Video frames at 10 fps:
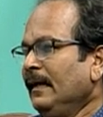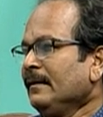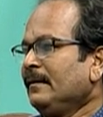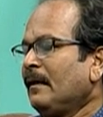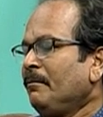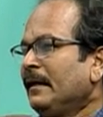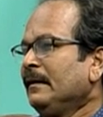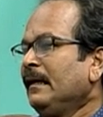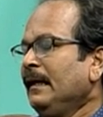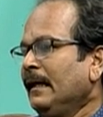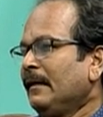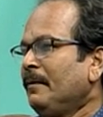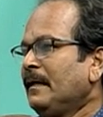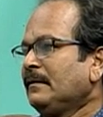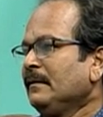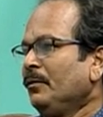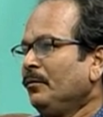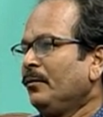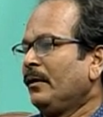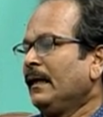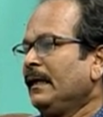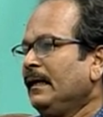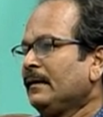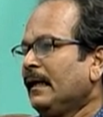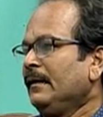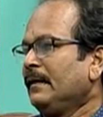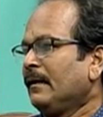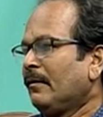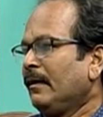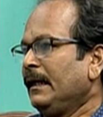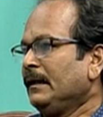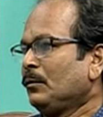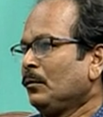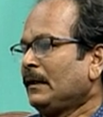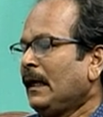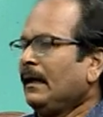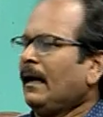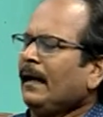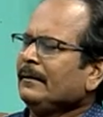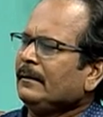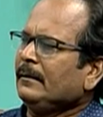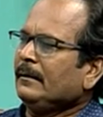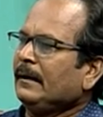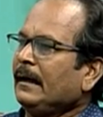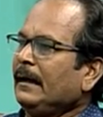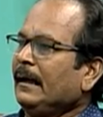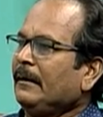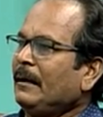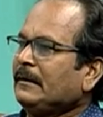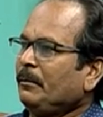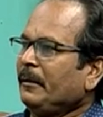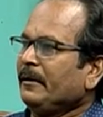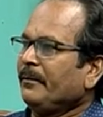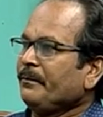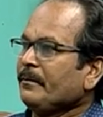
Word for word: ఎంతమందిని ఎడబాసింది ఊర్లని తల్లిదండ్రులని చుట్టాలు అందరినీ ఎడబాసిపోయింది